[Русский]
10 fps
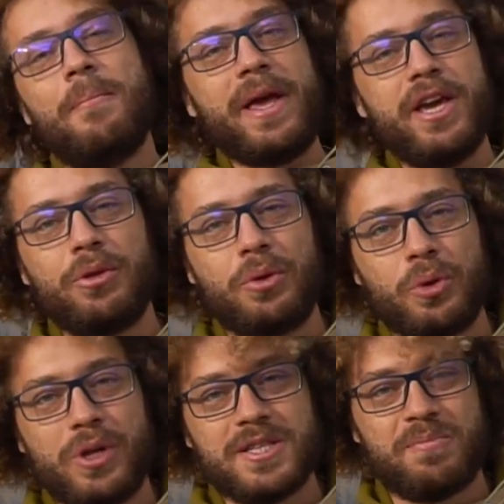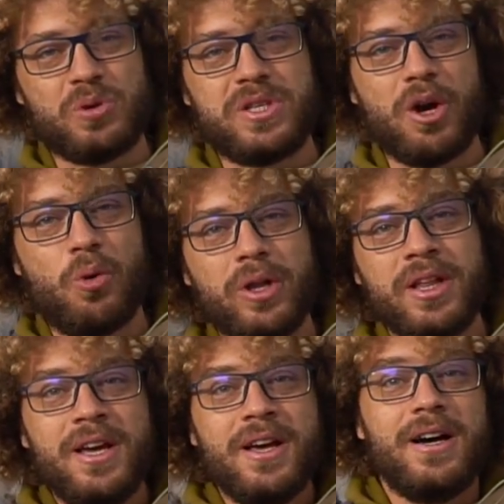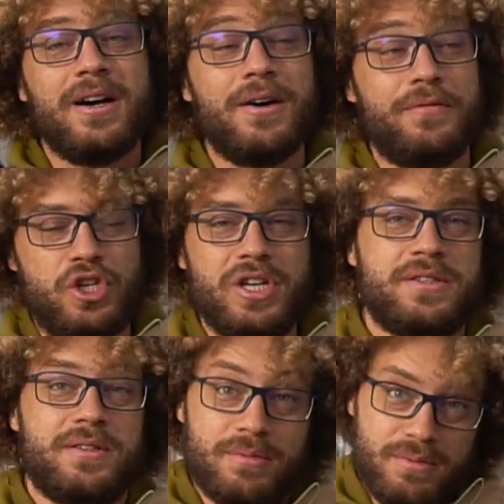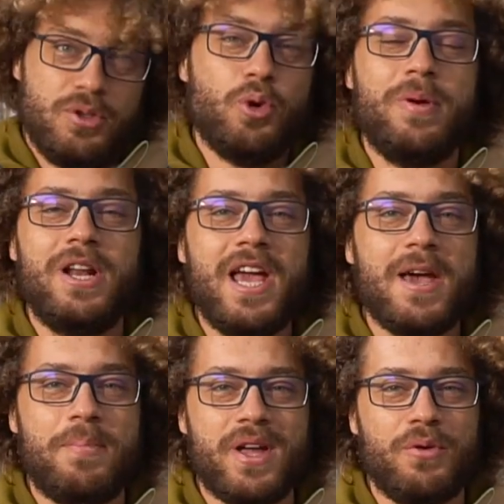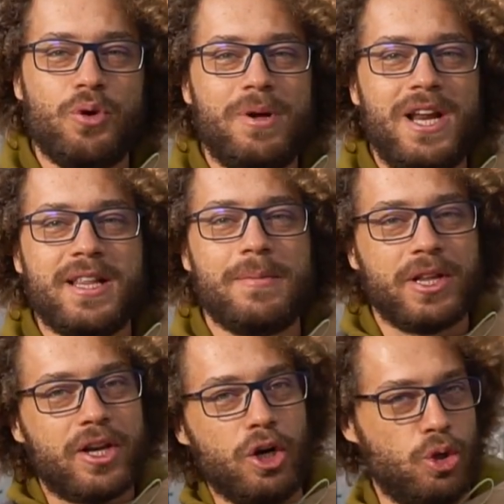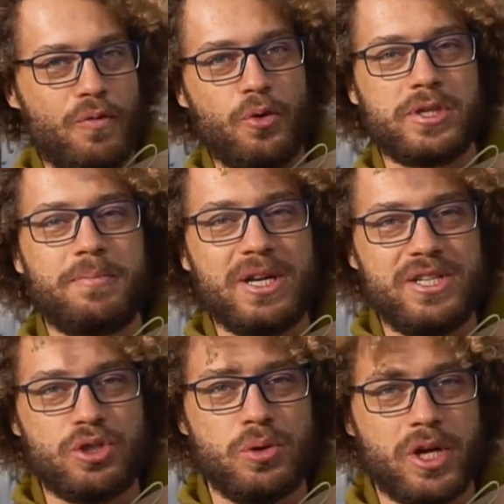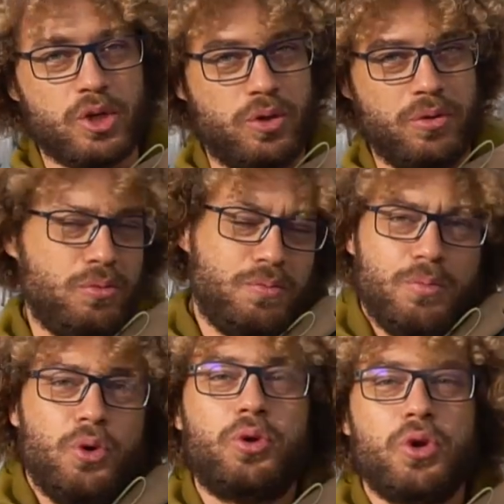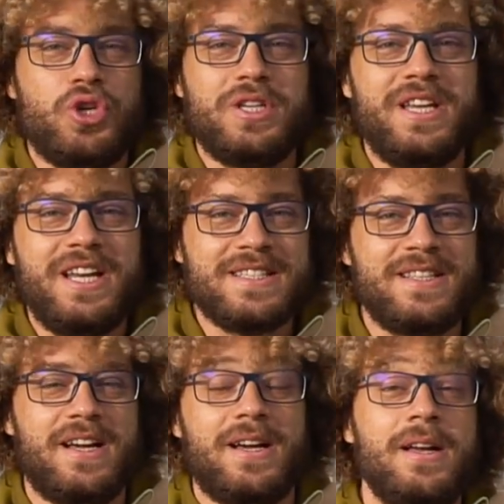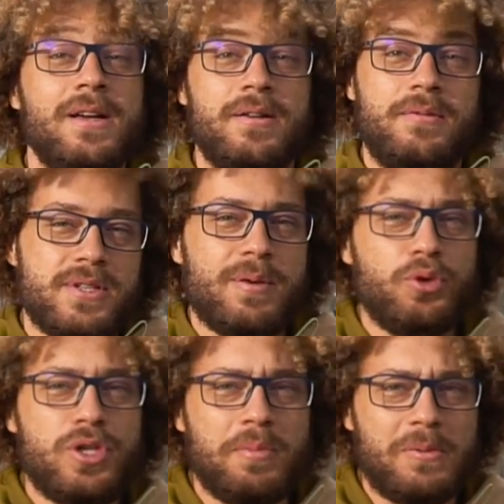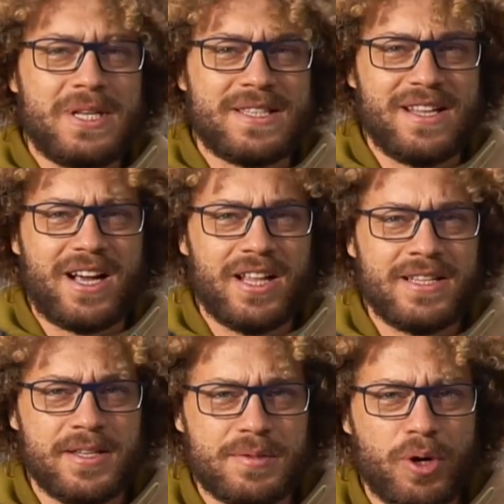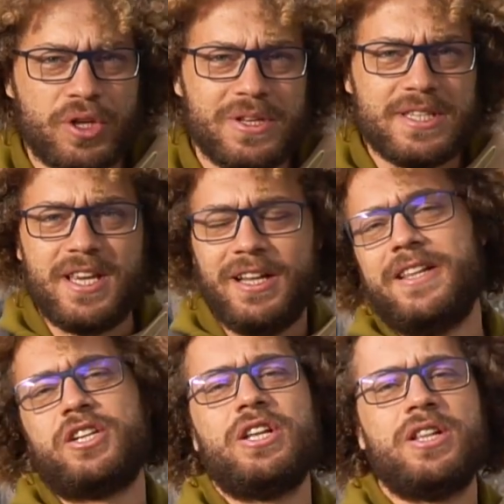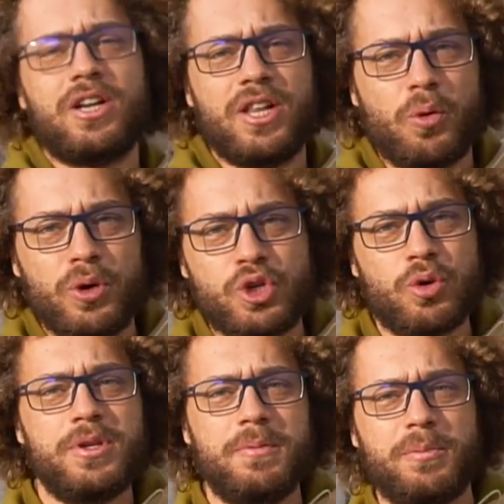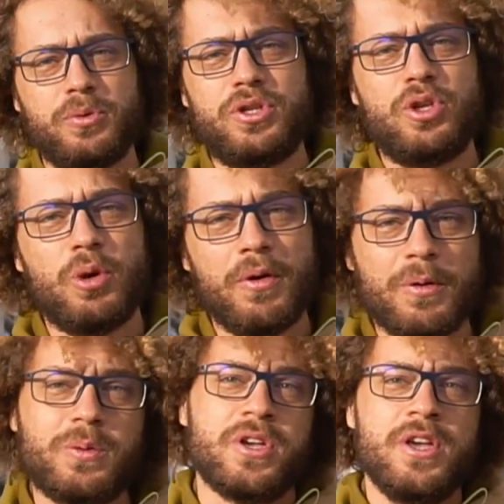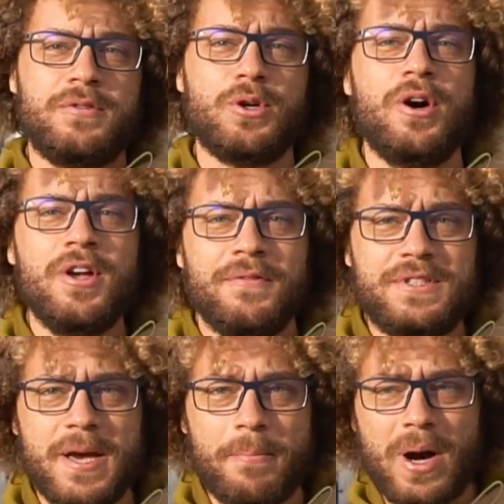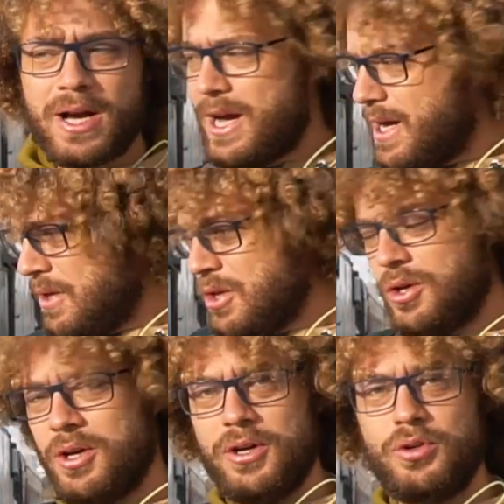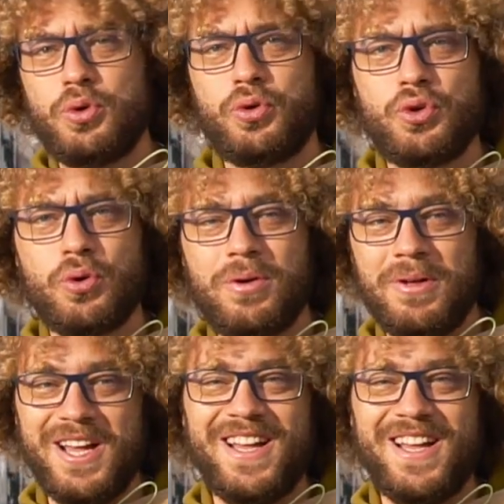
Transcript: поеду туда спустя год в честь юбилея, первый юбилей там открыли новую экспозицию, так что это будет очень интересно. Не забудьте подписаться на канал, если до сих пор этого не сделали, нажать на колокольчик, чтобы не пропустить новый выпуск. Все, всем пока, э, чух-чух,